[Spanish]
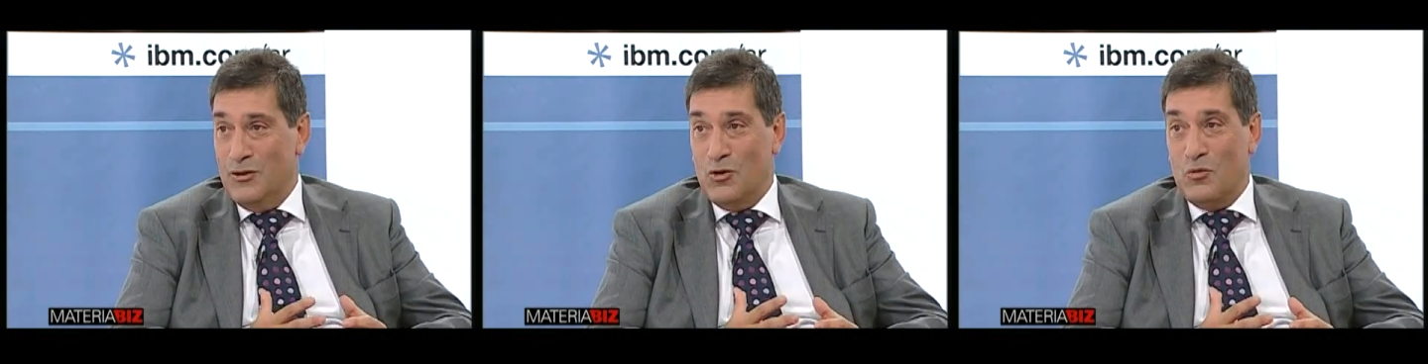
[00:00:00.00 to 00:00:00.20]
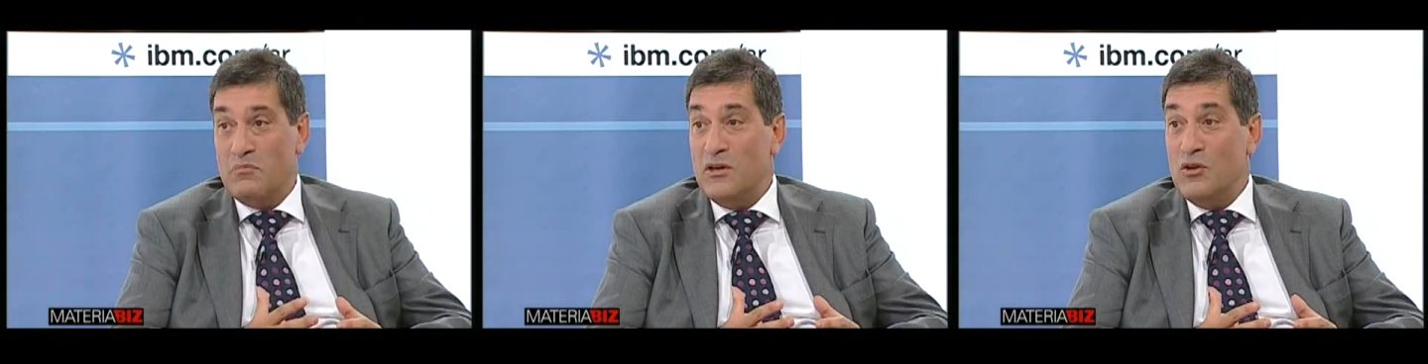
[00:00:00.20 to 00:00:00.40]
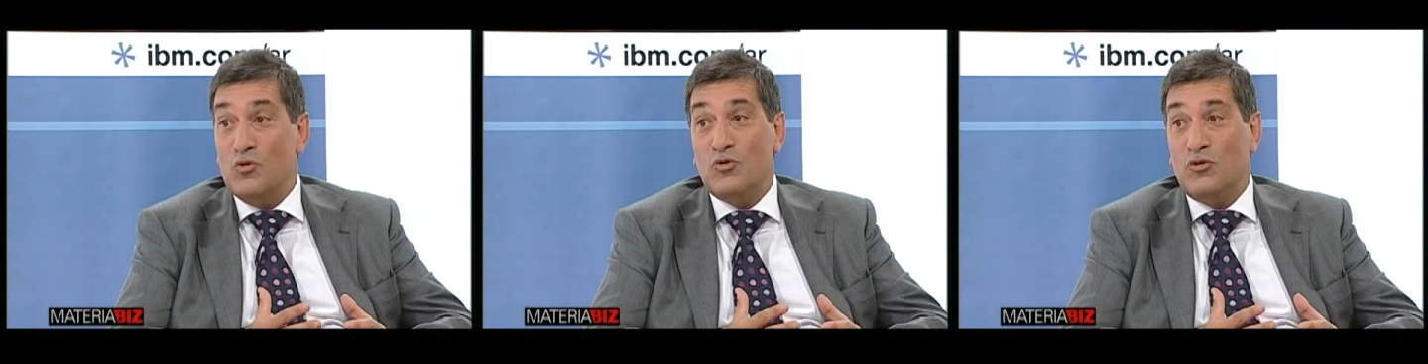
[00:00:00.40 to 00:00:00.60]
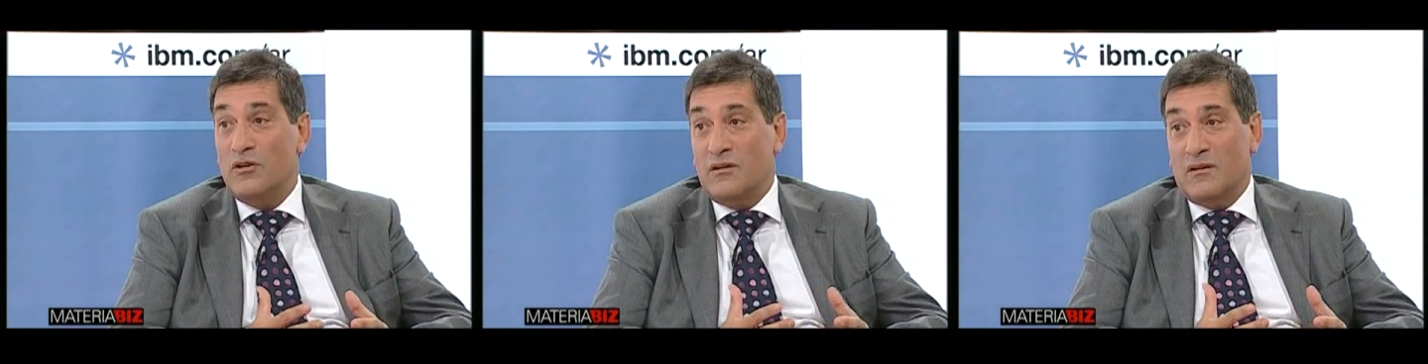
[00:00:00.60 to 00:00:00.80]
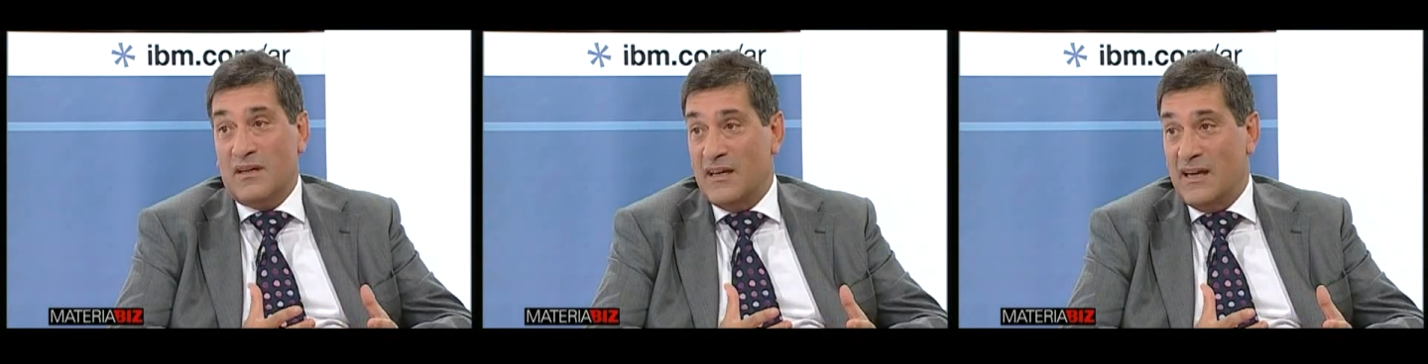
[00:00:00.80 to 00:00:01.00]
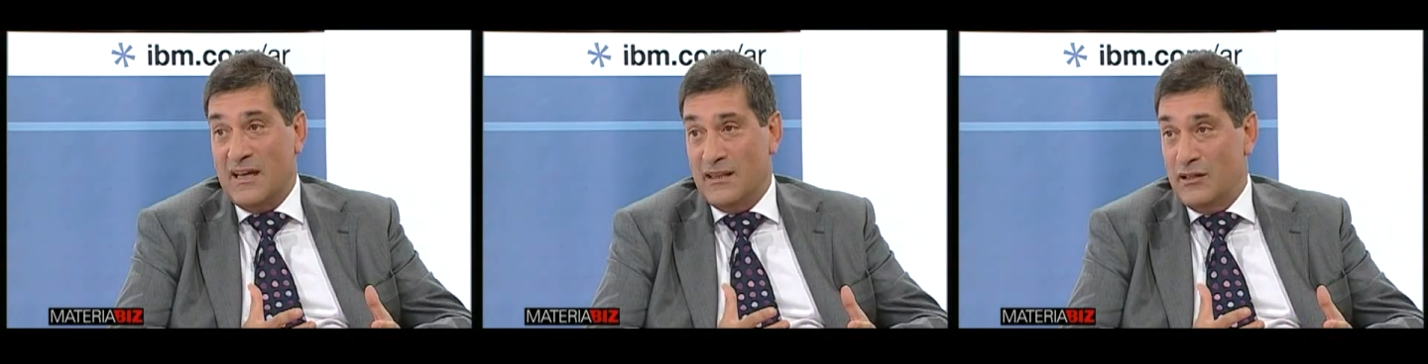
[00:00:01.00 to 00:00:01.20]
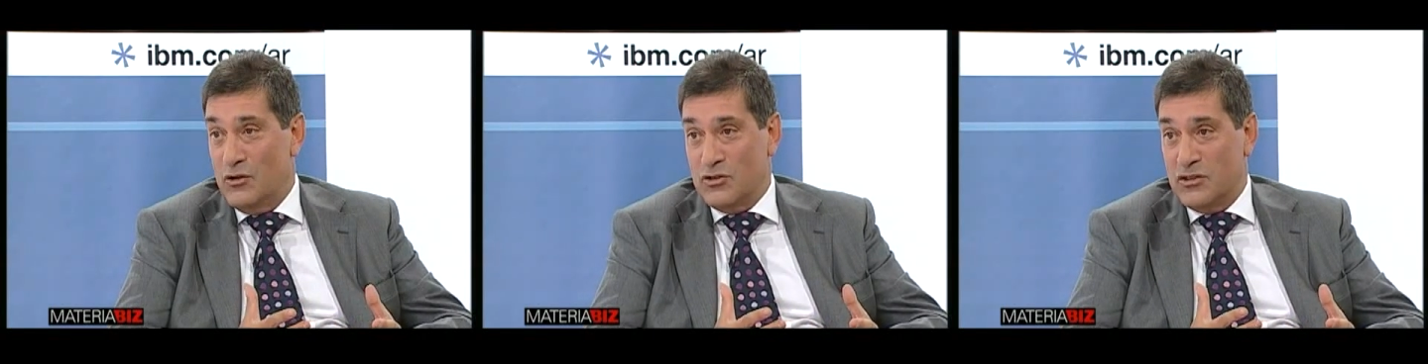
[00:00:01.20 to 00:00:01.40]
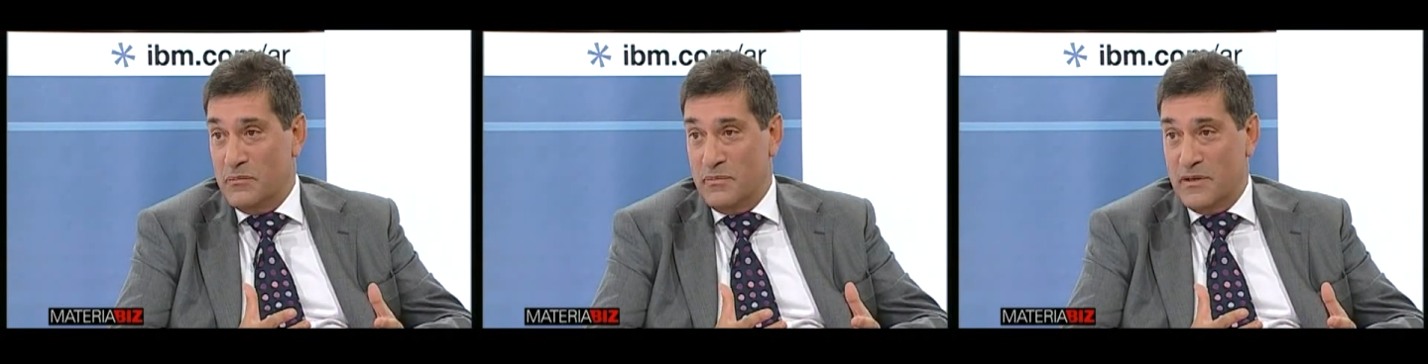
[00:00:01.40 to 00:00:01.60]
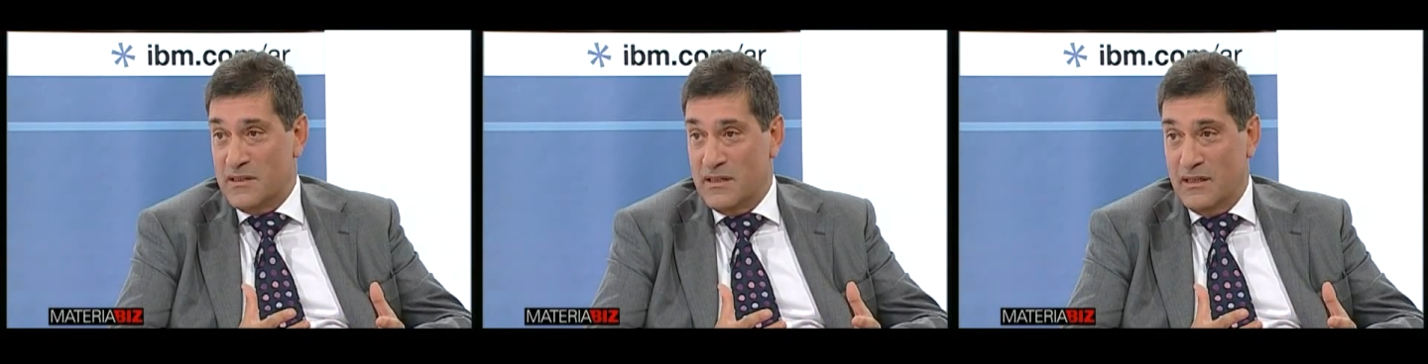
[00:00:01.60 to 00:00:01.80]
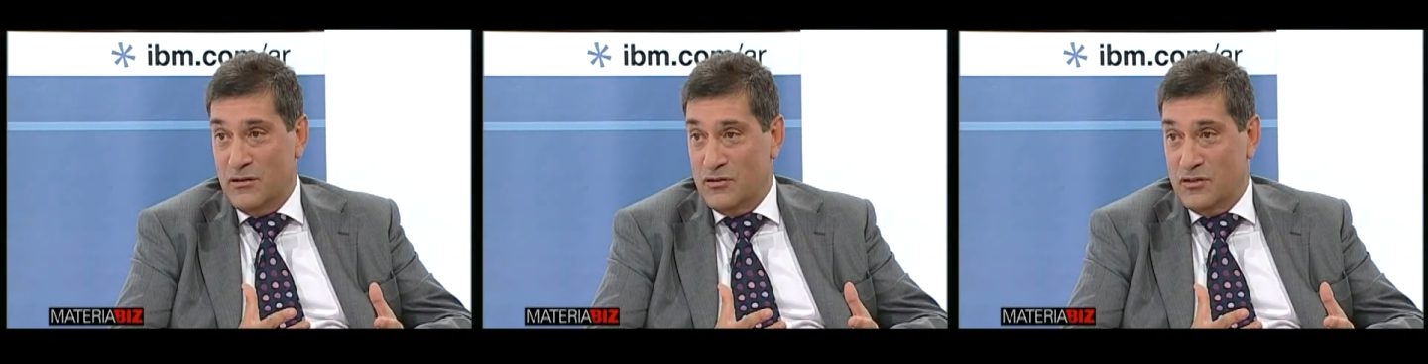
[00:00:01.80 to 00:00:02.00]
2001 escándalos
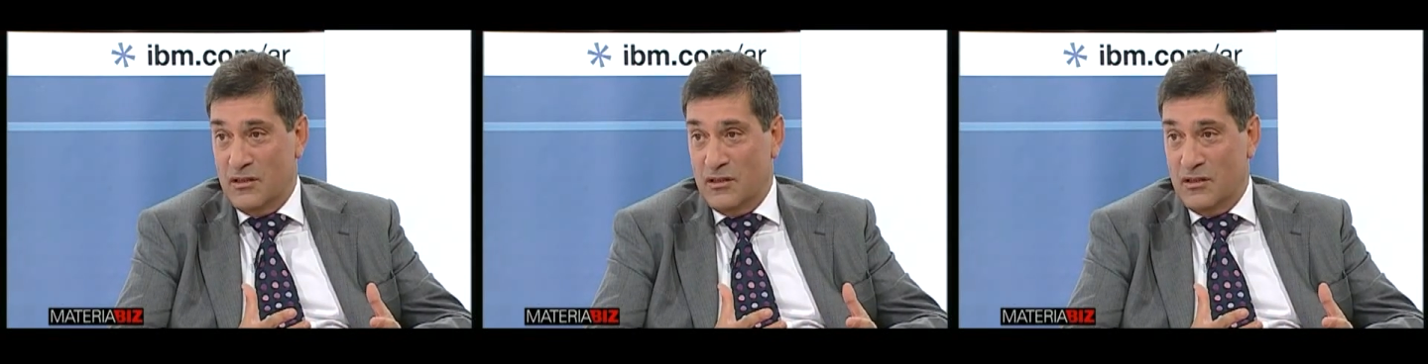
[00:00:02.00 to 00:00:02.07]
empresarios